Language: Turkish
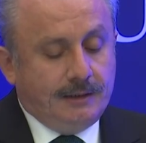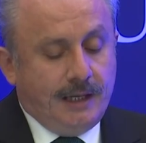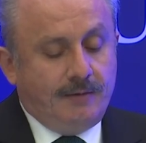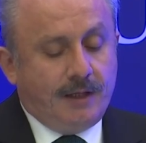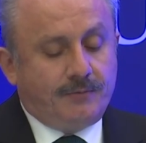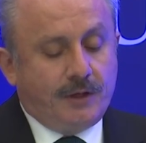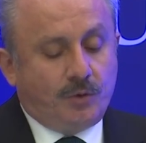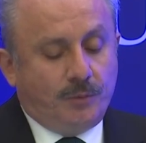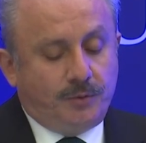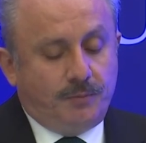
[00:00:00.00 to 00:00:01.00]
devlet ve
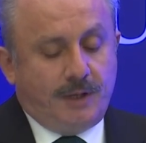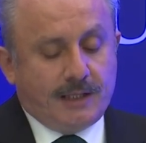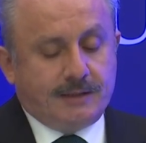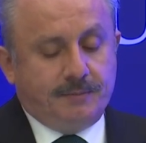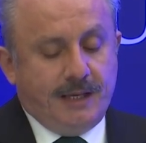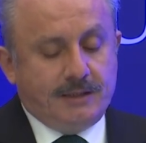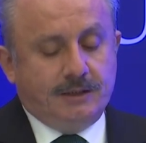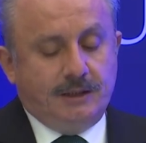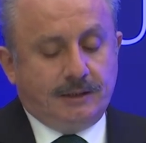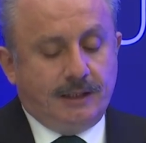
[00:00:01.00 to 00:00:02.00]
toplum bazlı
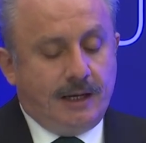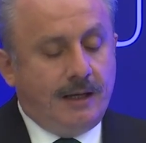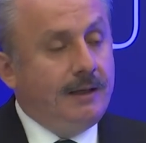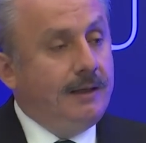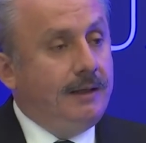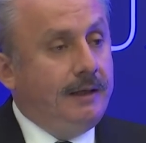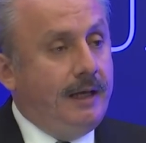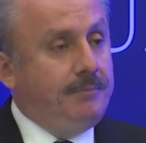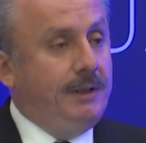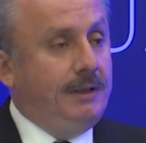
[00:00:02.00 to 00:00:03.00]
bencilliklere
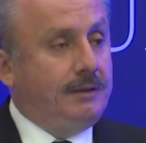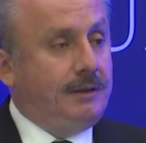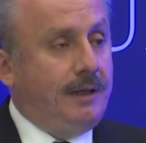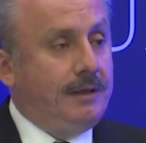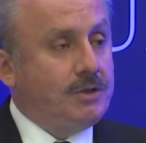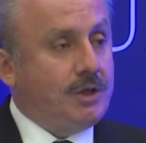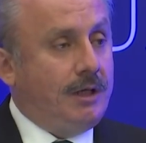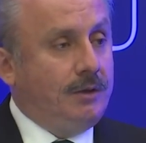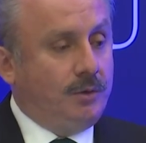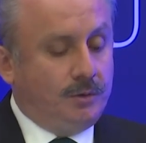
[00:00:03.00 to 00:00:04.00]
hep birlikte
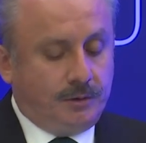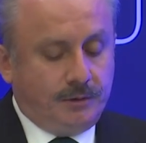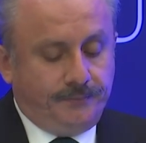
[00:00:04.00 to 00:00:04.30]
şahit olduk.